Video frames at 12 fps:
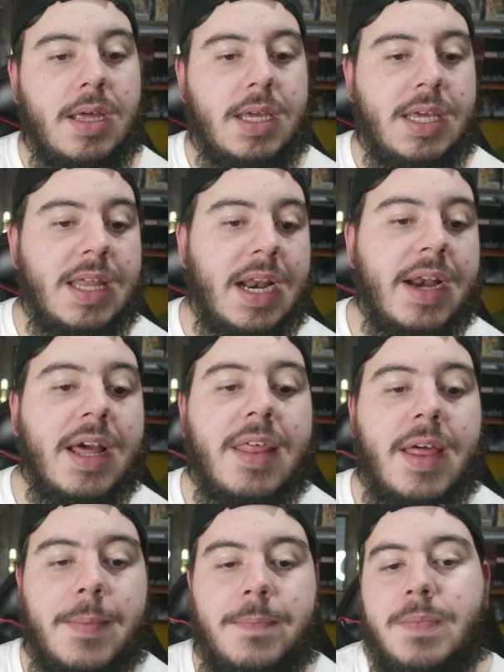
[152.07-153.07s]
Y de la
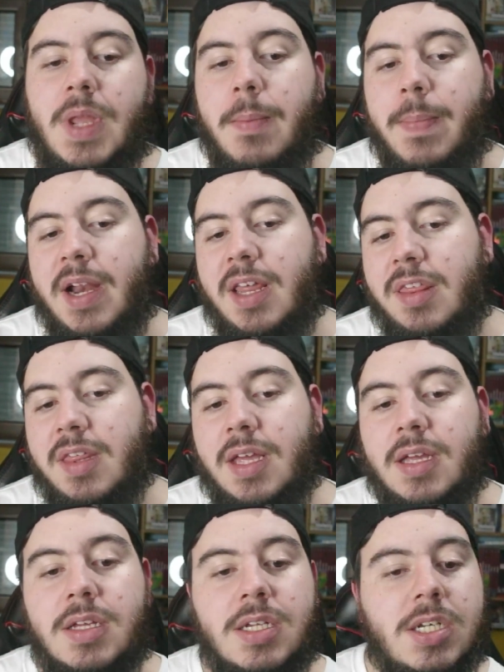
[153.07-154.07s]
nada
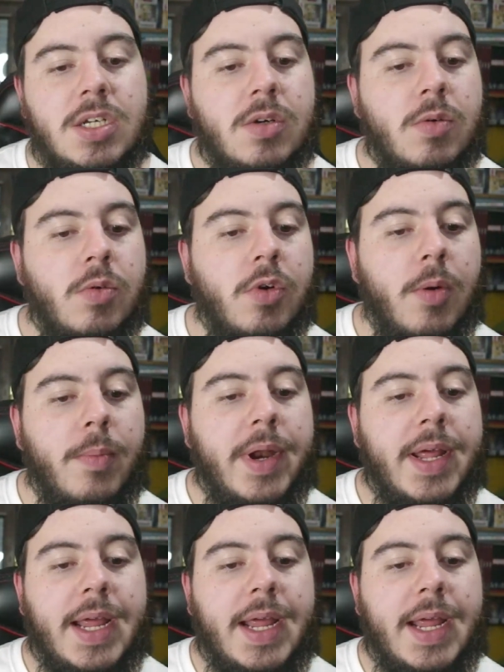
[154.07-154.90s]
aparece un hombre